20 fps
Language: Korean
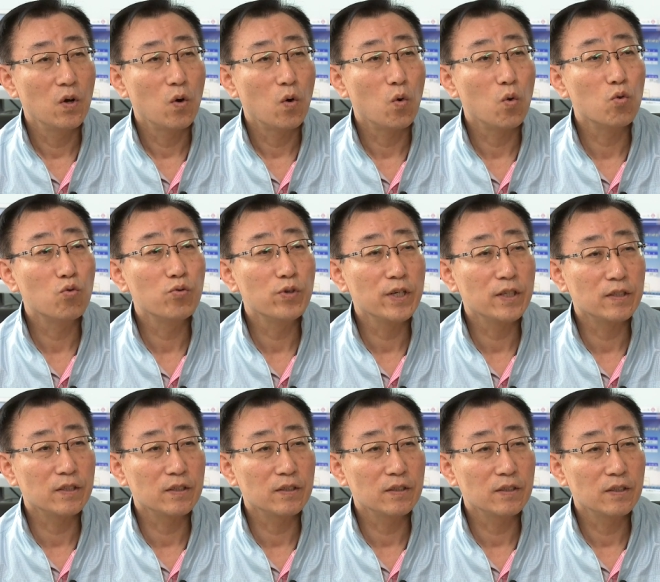
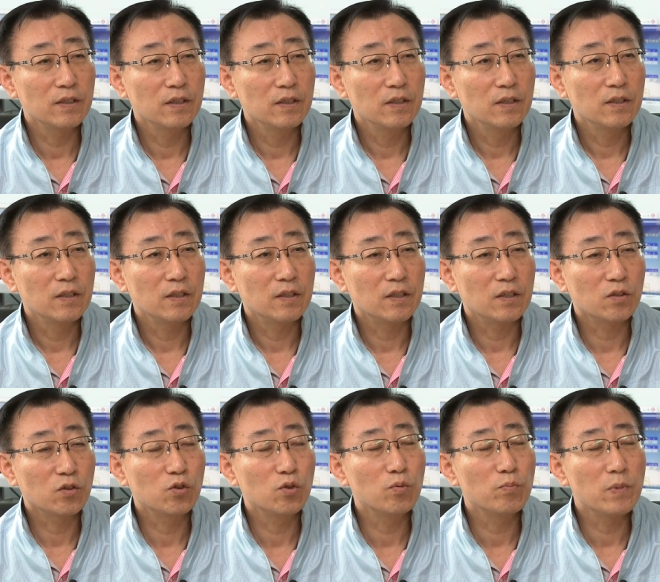오후에는 어,
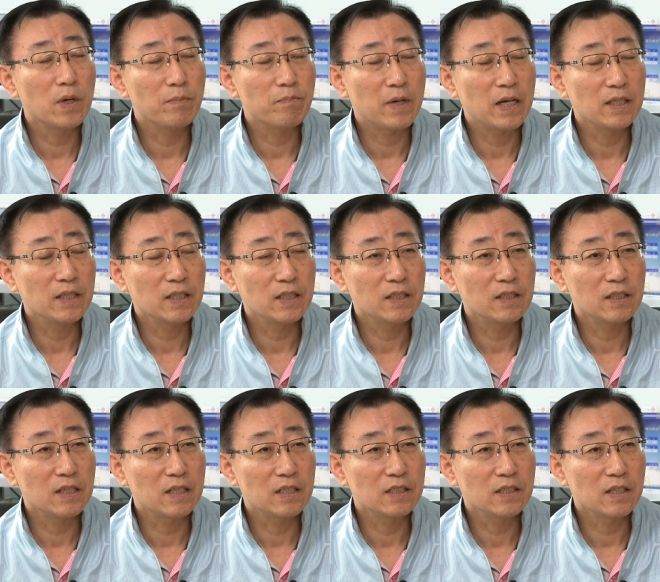구름만 많이 끼는
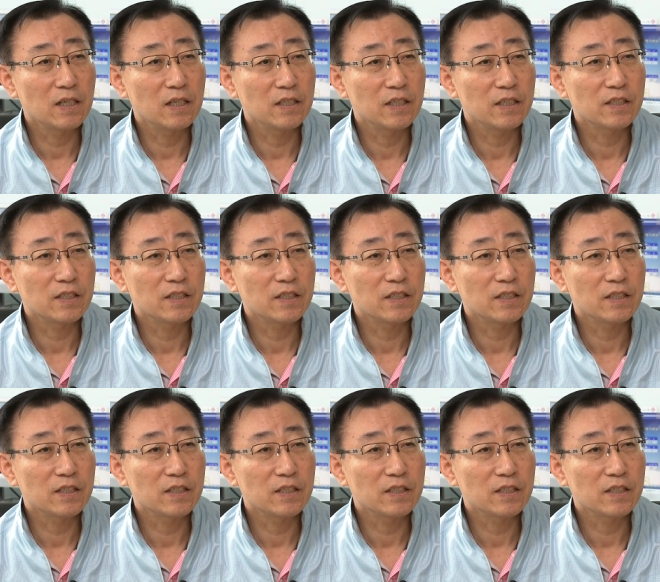날씨가